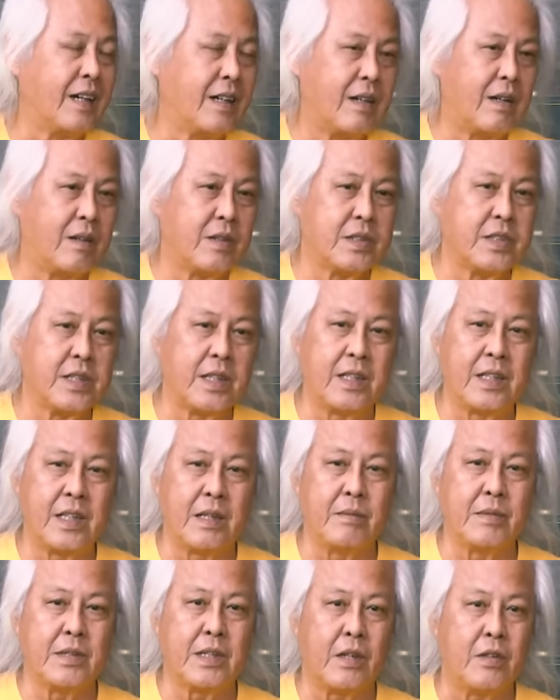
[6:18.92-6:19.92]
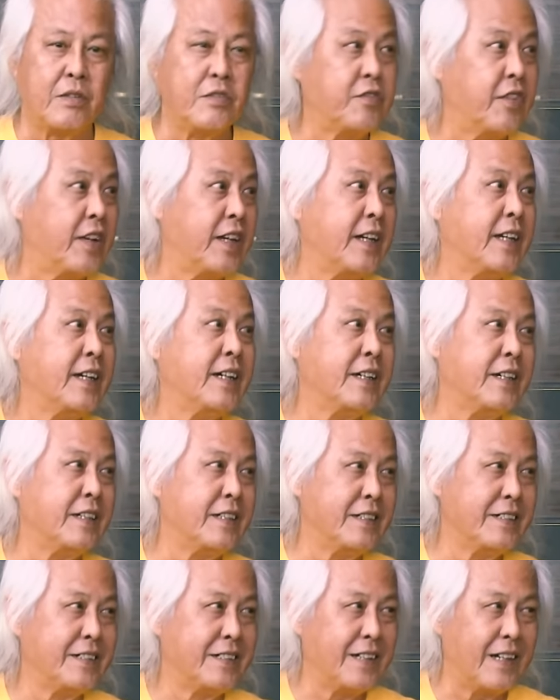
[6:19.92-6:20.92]
แล้วก็เอาเซอร์กิตมาจากของ Fender
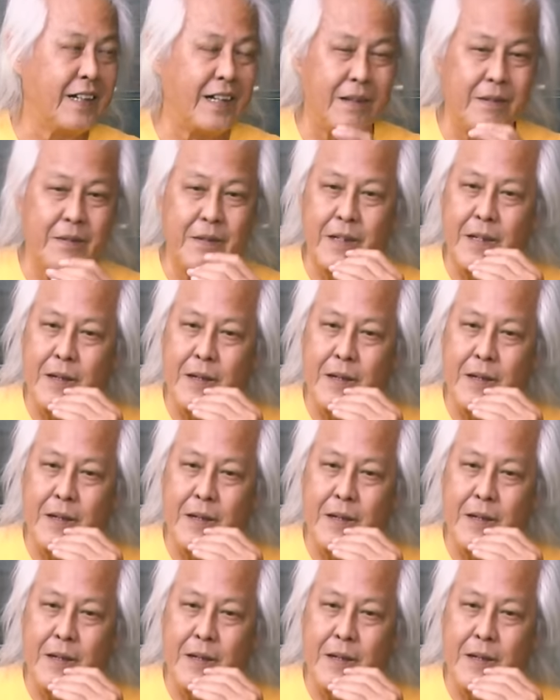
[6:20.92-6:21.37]
อะไรพวก